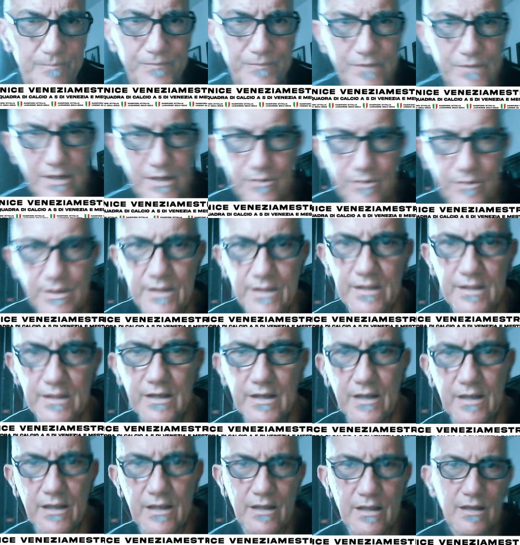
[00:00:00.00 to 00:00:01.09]
e
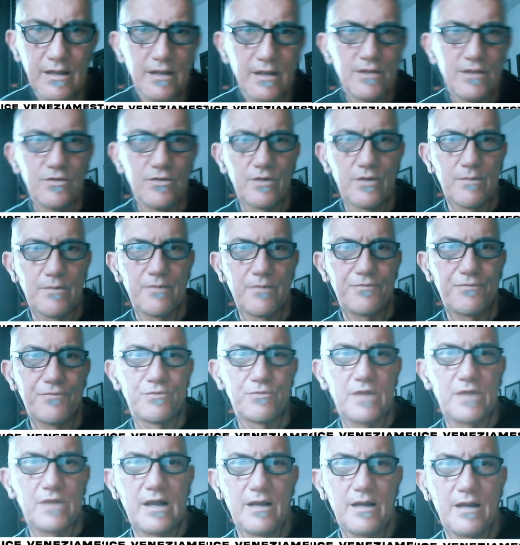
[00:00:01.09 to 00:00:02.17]
quindi dovremo
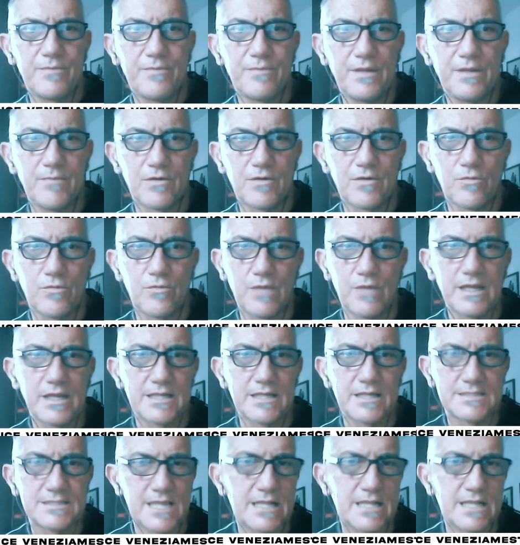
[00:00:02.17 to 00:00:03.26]
affrontare la prima con qualche
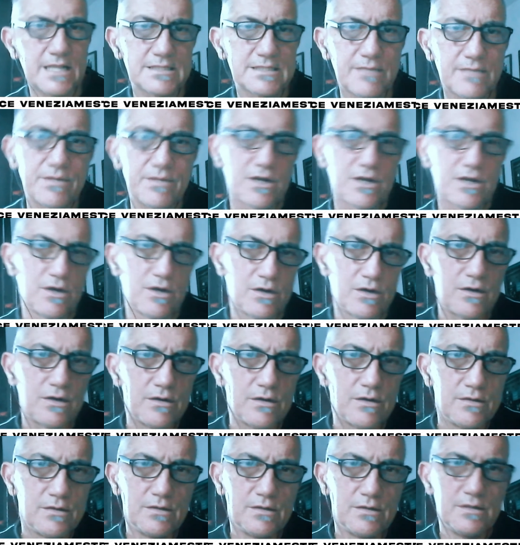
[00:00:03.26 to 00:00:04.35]
assenza, però
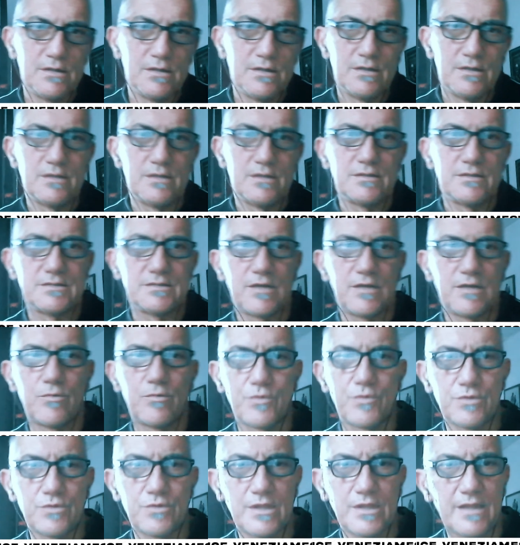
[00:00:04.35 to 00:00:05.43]
siamo
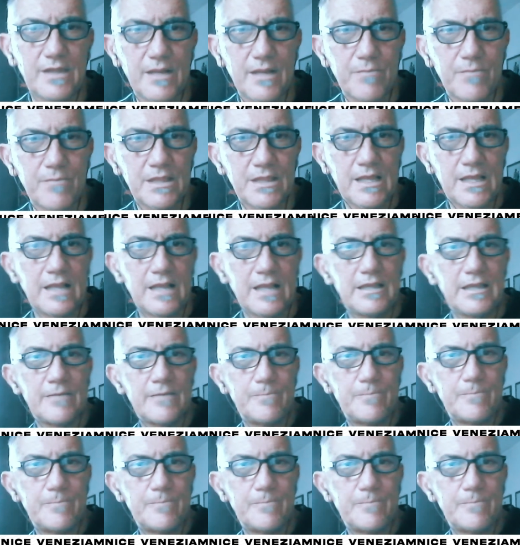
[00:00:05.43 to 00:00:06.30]
pronti a dare battaglia.